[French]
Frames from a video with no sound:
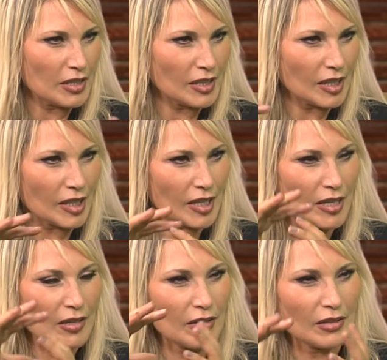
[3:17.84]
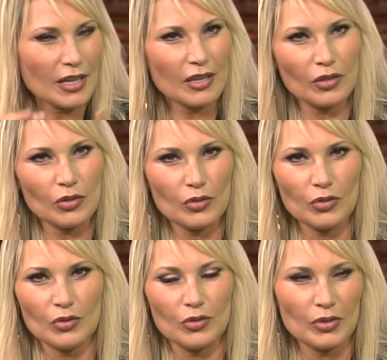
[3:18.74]
c'est très. Euh, d'ailleurs,
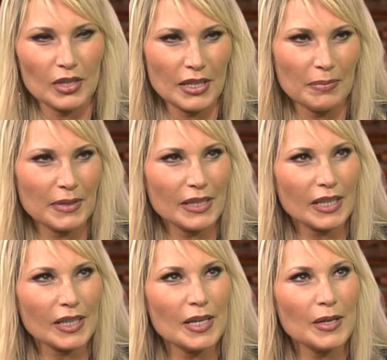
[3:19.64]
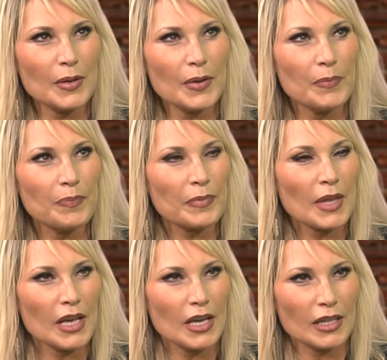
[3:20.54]
le, clip est très, euh,
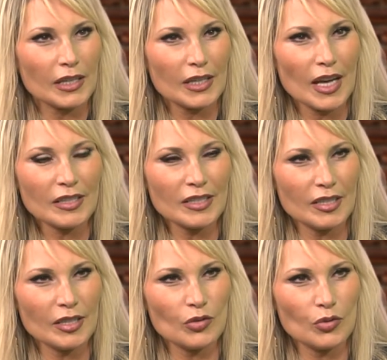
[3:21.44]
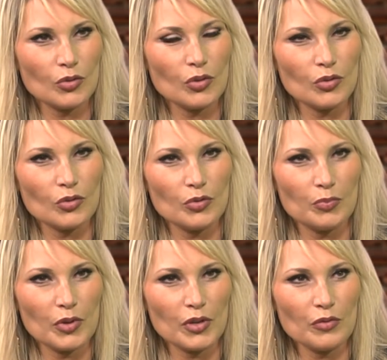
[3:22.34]
est très artistique du,
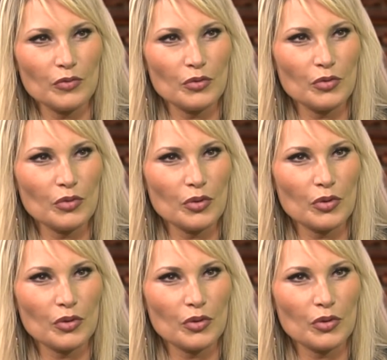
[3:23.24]
point de vue